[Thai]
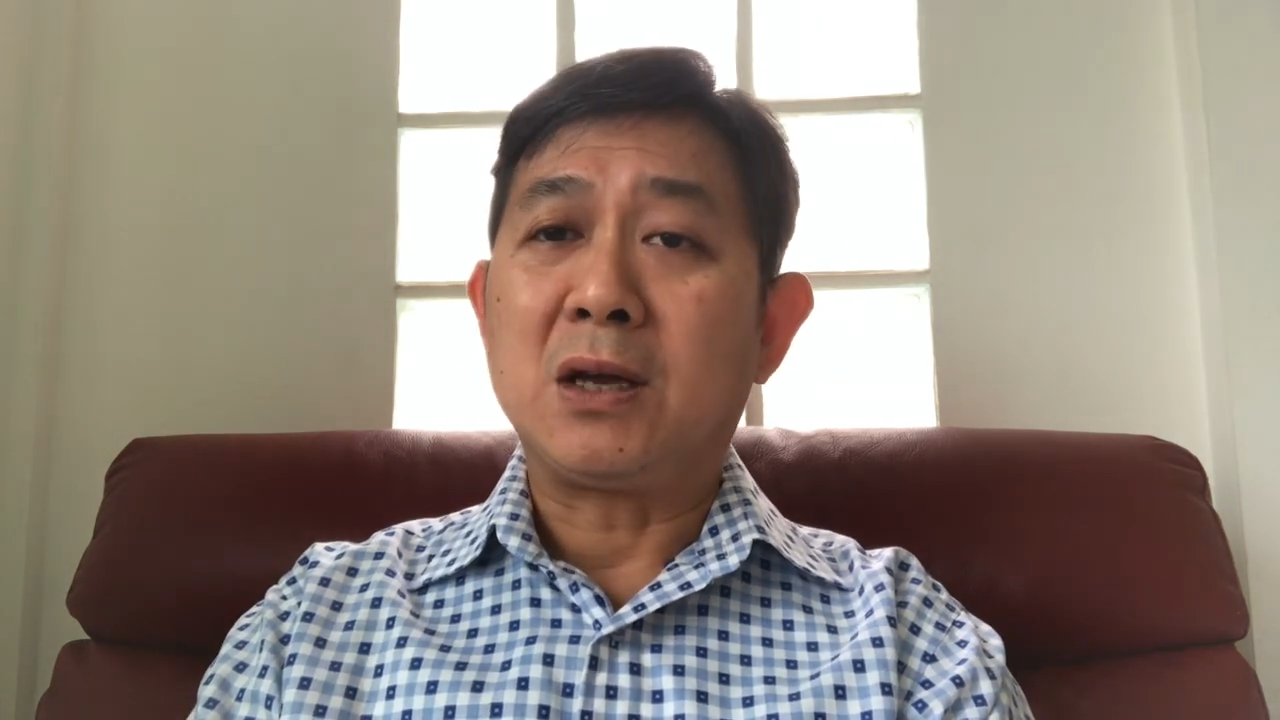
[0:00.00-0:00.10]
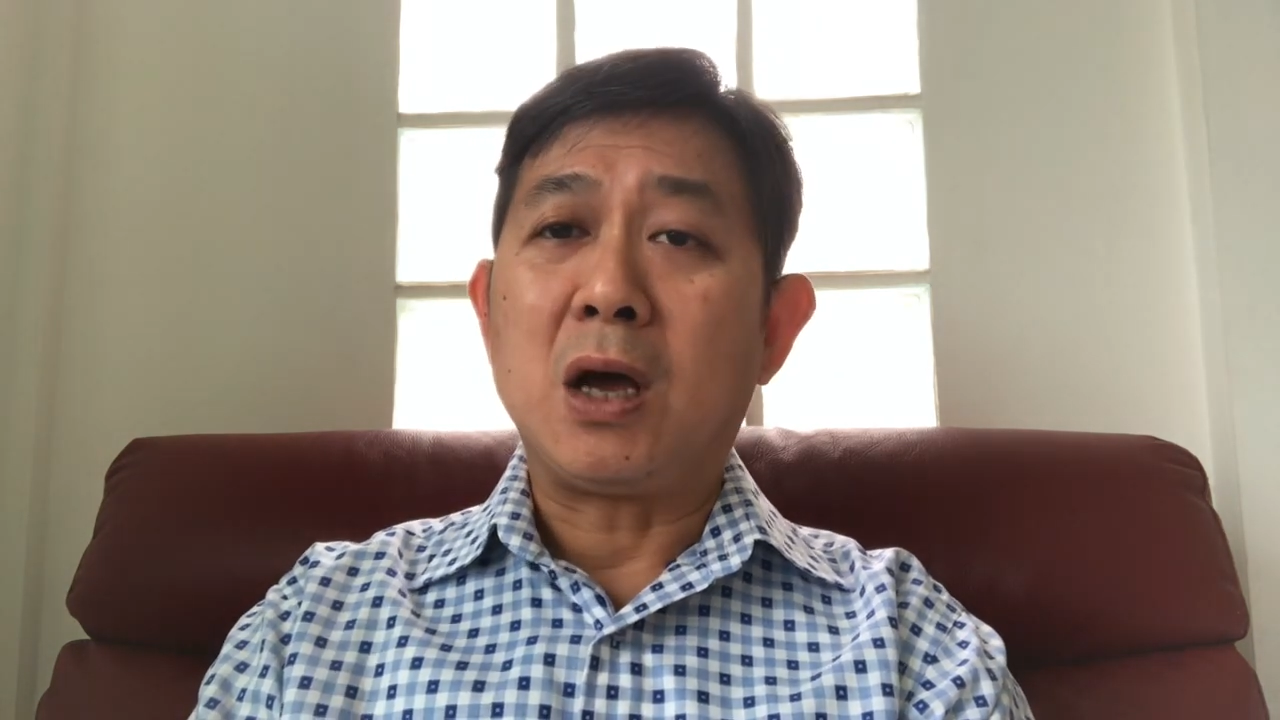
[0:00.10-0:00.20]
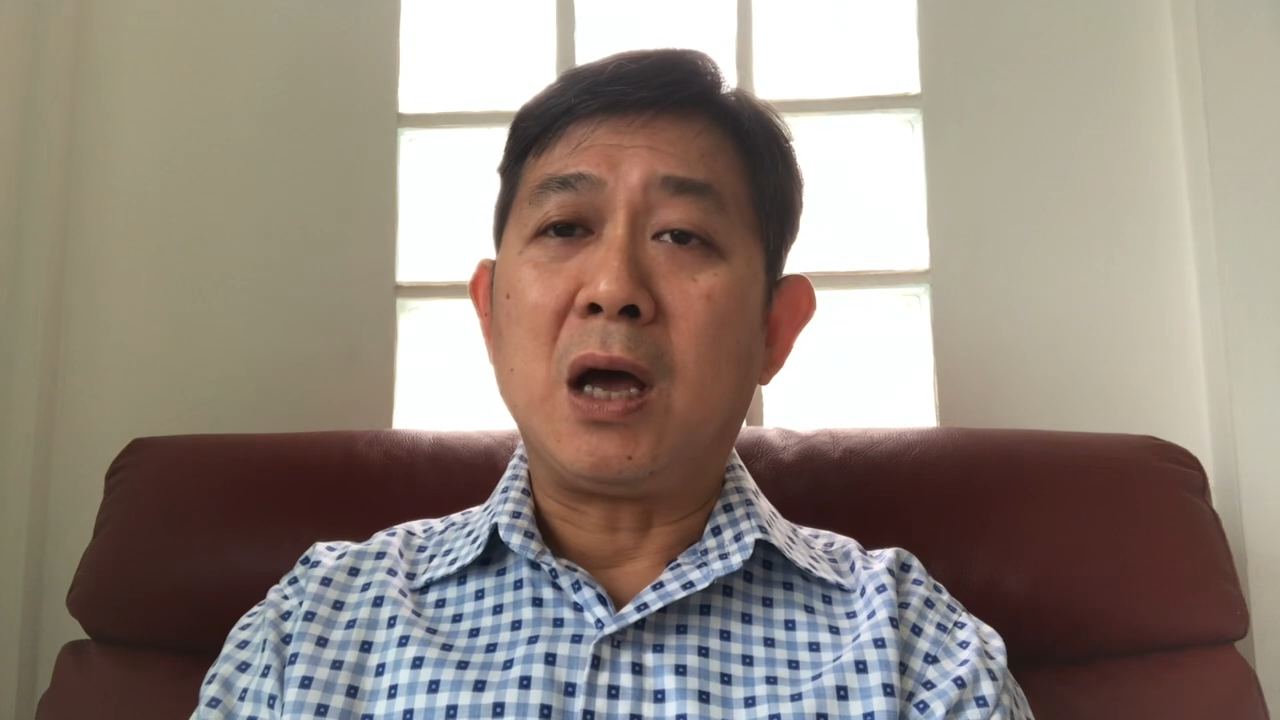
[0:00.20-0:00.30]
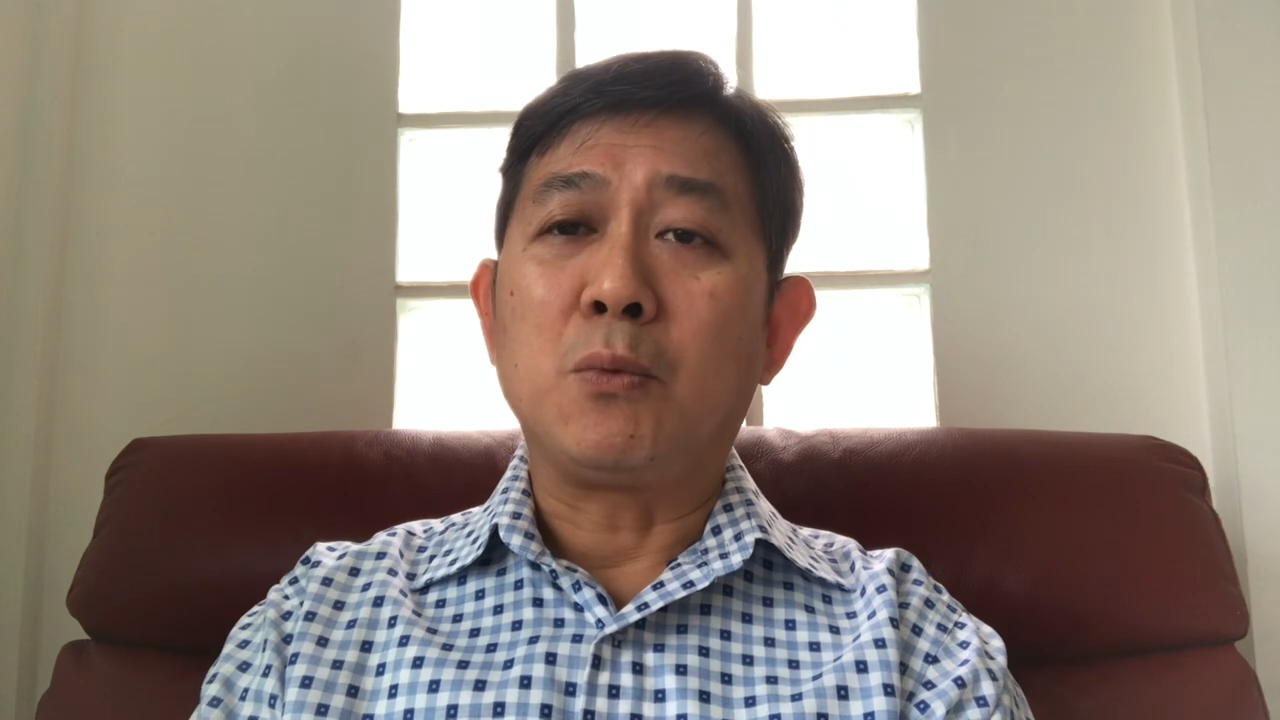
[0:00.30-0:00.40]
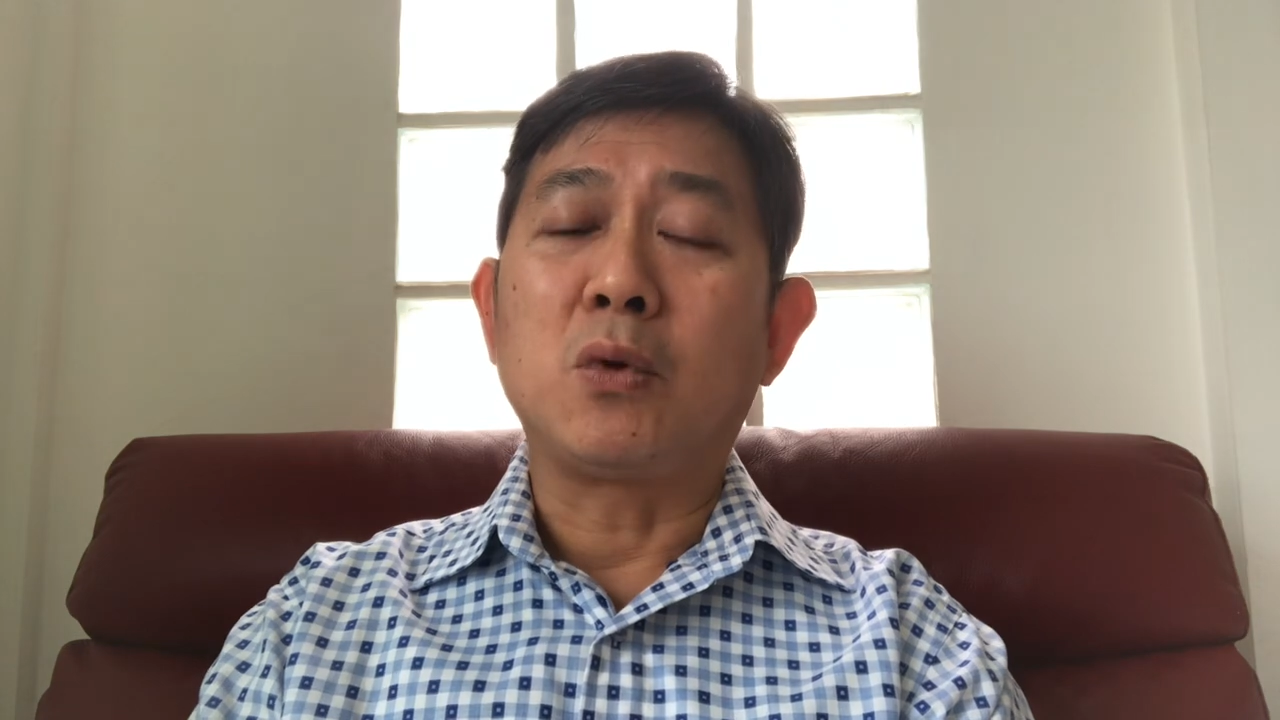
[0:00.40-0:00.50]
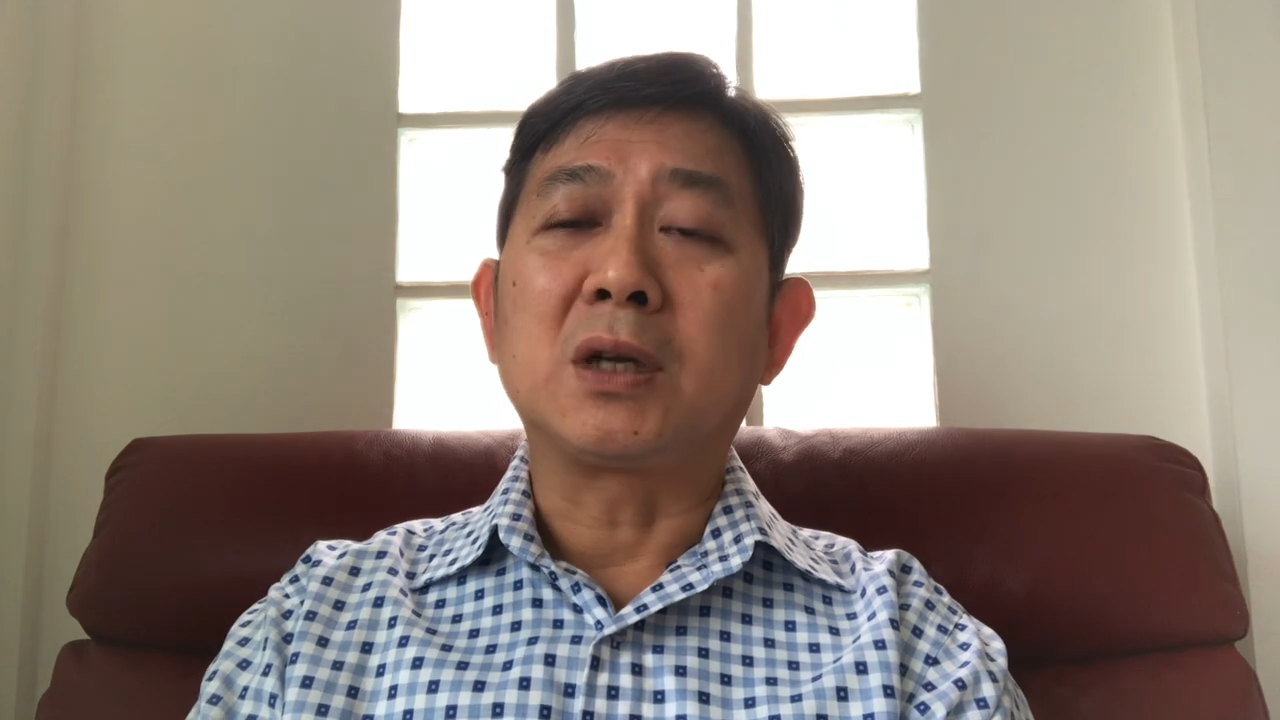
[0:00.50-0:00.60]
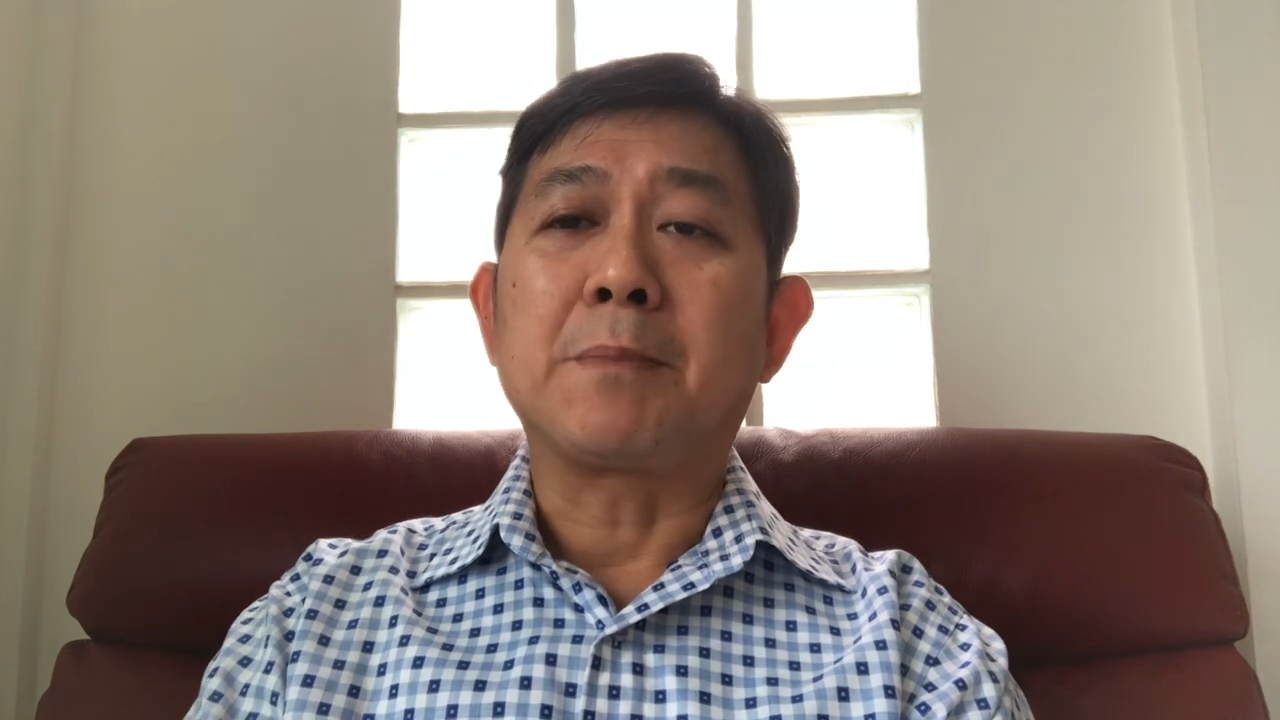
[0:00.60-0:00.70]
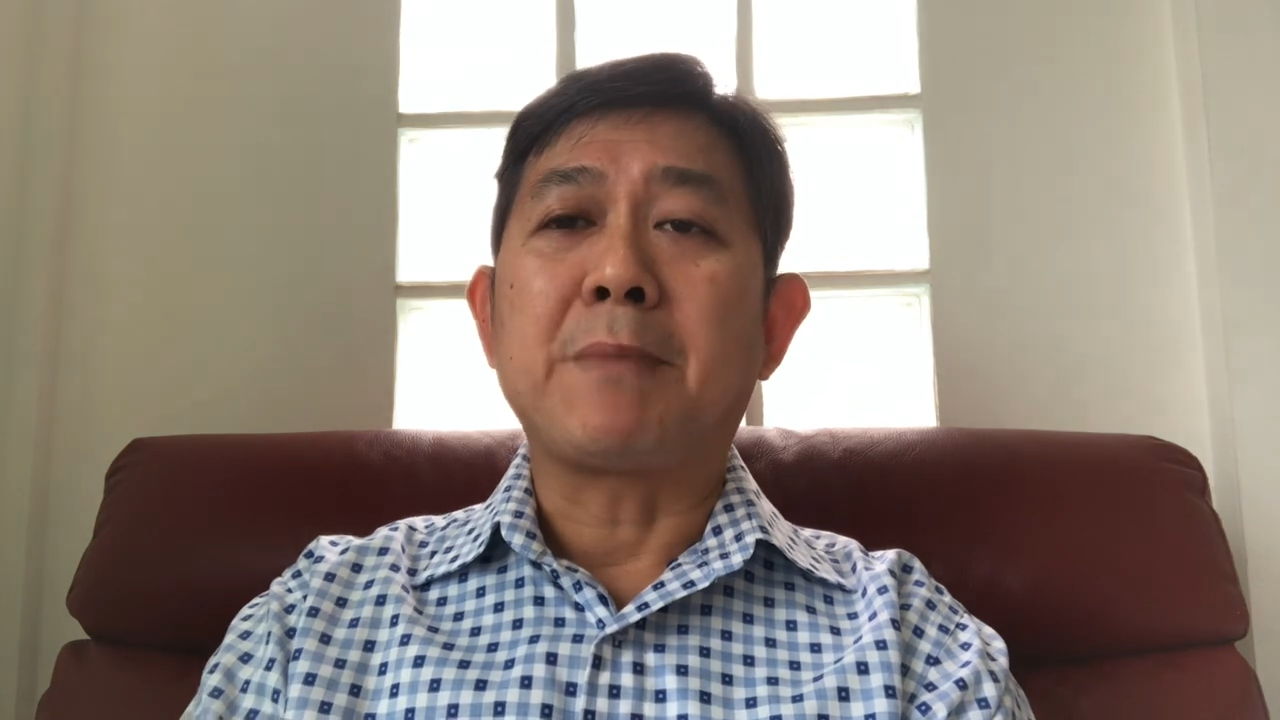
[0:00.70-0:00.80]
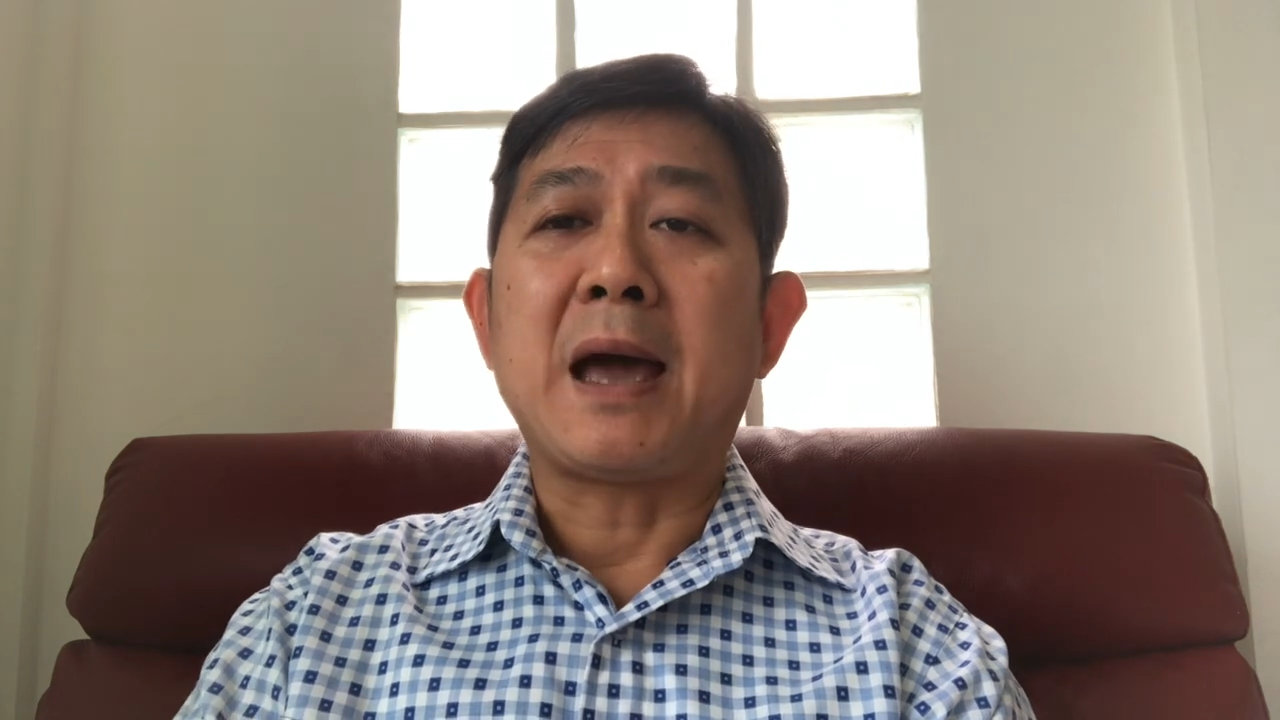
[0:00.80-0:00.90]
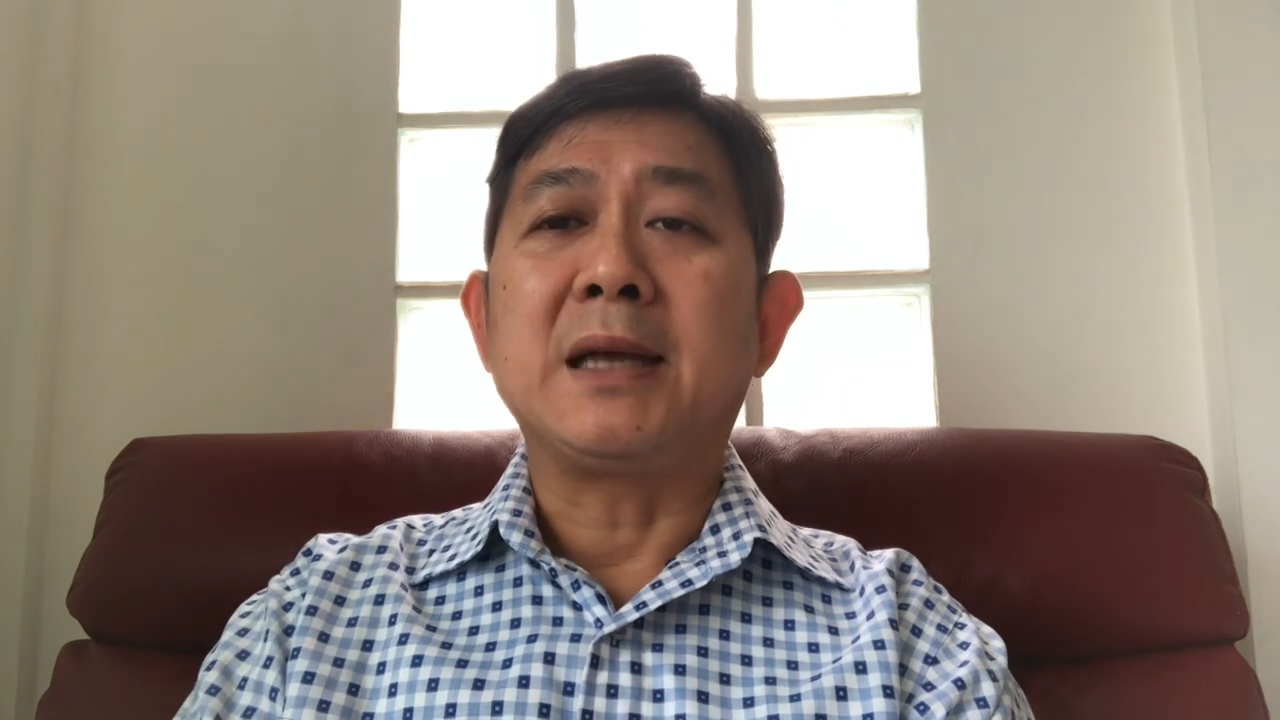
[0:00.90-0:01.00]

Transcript: ก็วนกลับไป